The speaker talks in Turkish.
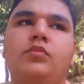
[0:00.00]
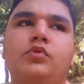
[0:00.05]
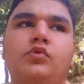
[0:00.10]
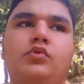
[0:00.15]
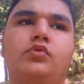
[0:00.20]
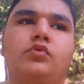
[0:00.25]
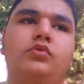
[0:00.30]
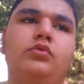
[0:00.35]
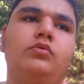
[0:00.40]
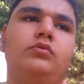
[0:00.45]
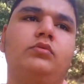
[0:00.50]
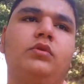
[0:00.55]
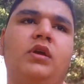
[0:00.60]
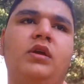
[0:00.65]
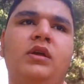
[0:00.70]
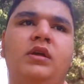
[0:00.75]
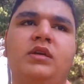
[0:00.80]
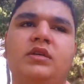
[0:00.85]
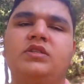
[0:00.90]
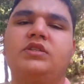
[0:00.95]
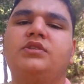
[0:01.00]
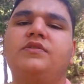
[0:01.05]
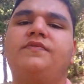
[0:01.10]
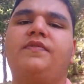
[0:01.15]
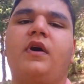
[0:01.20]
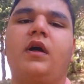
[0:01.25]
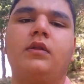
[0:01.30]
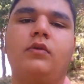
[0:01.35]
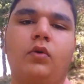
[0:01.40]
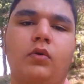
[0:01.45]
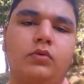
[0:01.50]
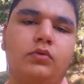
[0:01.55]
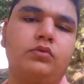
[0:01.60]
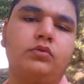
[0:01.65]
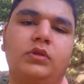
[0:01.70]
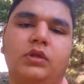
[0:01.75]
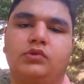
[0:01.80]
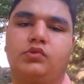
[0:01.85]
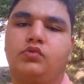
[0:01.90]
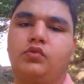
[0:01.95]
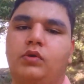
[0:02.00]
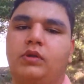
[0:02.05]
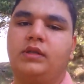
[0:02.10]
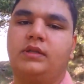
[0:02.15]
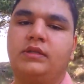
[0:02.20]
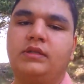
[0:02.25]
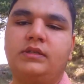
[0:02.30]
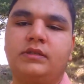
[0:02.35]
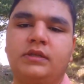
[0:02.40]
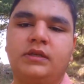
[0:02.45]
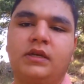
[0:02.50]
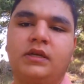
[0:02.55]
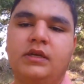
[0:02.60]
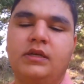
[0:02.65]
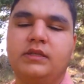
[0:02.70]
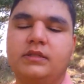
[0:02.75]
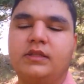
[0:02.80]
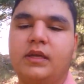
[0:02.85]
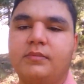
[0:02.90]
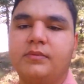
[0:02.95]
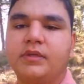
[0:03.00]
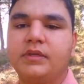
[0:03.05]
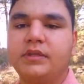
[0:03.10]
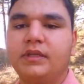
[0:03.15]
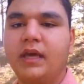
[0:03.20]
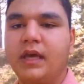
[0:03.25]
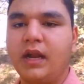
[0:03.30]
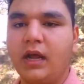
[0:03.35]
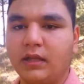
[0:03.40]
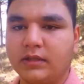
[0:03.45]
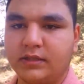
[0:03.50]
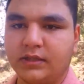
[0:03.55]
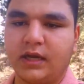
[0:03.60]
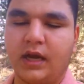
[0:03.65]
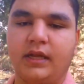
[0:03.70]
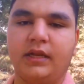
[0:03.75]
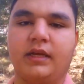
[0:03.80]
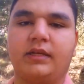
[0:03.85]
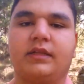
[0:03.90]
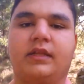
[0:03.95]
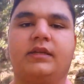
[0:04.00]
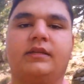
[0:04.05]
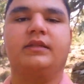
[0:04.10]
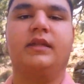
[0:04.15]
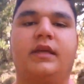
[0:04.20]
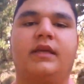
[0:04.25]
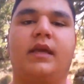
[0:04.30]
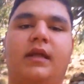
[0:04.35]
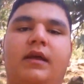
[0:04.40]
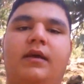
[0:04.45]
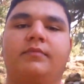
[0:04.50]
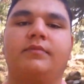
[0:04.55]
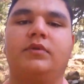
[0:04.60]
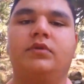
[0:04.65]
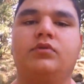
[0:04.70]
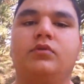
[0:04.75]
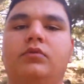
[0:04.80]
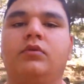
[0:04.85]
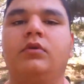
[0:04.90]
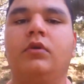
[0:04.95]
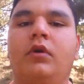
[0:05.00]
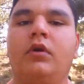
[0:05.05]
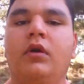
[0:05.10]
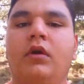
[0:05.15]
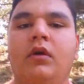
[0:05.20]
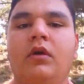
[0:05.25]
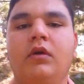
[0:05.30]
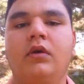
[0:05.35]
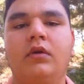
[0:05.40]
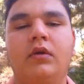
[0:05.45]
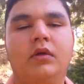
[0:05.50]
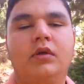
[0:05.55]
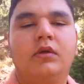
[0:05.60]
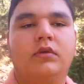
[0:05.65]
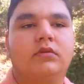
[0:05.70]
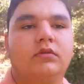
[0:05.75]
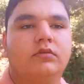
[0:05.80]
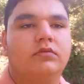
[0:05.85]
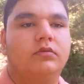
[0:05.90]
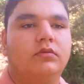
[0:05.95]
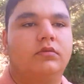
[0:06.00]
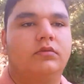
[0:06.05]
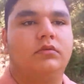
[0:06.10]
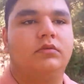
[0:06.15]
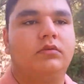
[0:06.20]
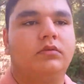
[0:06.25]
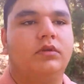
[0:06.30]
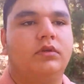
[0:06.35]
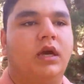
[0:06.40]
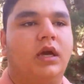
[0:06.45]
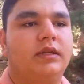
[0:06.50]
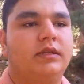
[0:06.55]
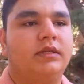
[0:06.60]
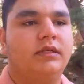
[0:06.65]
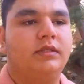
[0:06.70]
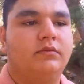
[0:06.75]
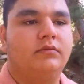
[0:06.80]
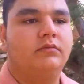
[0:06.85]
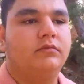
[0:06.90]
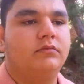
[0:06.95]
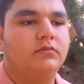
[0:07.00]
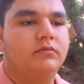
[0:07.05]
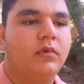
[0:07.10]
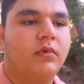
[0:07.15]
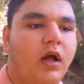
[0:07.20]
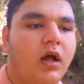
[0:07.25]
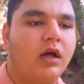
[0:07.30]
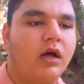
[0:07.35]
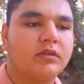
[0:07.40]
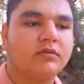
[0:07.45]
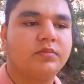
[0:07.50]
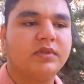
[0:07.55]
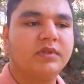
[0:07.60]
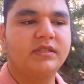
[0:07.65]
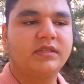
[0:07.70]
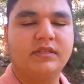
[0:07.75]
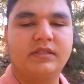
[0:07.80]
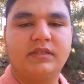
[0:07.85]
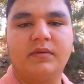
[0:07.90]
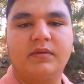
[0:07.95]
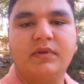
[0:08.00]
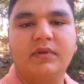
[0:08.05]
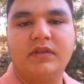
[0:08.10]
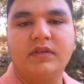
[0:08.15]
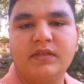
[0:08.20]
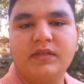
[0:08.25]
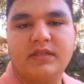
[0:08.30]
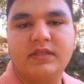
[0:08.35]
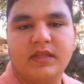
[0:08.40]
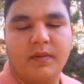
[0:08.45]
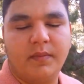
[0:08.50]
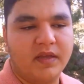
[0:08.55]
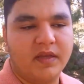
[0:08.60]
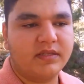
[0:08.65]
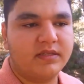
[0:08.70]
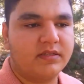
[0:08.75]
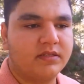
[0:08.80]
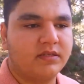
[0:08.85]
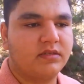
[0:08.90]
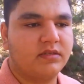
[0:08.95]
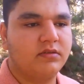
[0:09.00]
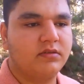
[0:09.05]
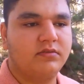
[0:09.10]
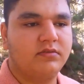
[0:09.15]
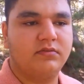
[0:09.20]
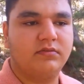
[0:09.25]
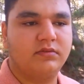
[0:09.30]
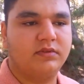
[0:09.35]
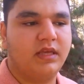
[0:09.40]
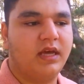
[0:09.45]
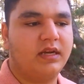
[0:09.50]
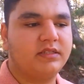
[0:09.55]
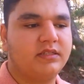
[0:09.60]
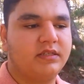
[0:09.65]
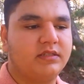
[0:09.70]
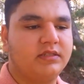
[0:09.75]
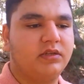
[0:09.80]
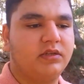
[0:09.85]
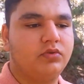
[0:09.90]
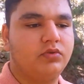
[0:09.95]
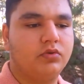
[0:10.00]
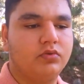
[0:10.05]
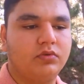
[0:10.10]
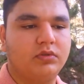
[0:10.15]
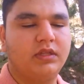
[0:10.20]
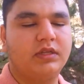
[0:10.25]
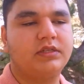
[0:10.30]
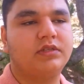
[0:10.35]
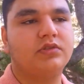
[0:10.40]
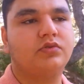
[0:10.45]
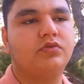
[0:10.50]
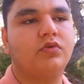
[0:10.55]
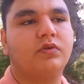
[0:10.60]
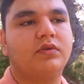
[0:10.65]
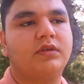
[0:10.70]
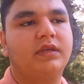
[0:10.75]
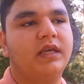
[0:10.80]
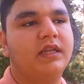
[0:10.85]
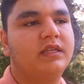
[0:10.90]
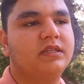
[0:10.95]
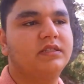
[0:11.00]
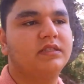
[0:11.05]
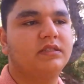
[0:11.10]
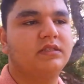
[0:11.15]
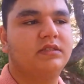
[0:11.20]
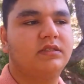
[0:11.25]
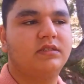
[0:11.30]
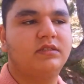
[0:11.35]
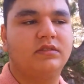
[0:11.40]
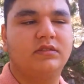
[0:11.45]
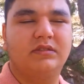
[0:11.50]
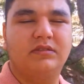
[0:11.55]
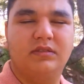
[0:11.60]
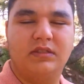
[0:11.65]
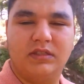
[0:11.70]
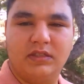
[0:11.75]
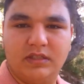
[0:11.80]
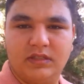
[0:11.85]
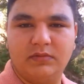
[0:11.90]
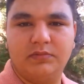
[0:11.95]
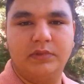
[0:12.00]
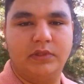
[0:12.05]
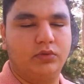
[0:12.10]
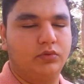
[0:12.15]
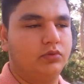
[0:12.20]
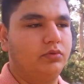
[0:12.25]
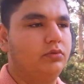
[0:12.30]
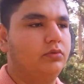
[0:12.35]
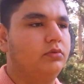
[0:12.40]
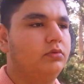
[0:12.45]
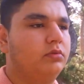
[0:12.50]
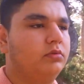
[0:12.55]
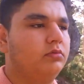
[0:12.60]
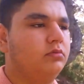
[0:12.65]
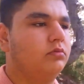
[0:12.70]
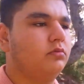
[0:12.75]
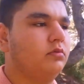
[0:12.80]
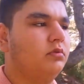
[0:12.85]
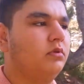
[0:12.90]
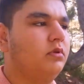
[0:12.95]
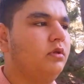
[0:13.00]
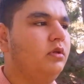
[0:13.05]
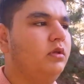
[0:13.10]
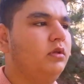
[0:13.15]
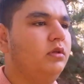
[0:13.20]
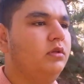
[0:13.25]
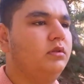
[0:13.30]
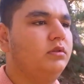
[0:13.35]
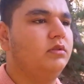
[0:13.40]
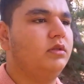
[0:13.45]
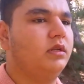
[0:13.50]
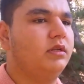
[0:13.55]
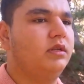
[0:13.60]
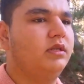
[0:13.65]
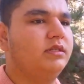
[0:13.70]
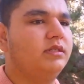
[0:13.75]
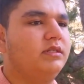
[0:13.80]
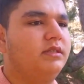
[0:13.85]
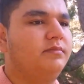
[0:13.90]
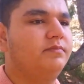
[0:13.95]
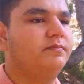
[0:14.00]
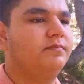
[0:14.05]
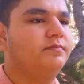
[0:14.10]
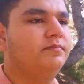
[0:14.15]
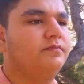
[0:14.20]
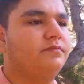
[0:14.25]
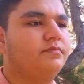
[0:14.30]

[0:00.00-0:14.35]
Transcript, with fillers: bu suyun şifalı olduğu da söylenir. Tabi yeraltı kaynaklarından gelen bir su. Ee, yani arıtma sistemi istemez. Gerçekten çocuklar için çok geliştirici bir su. Yani nasıl diyeyim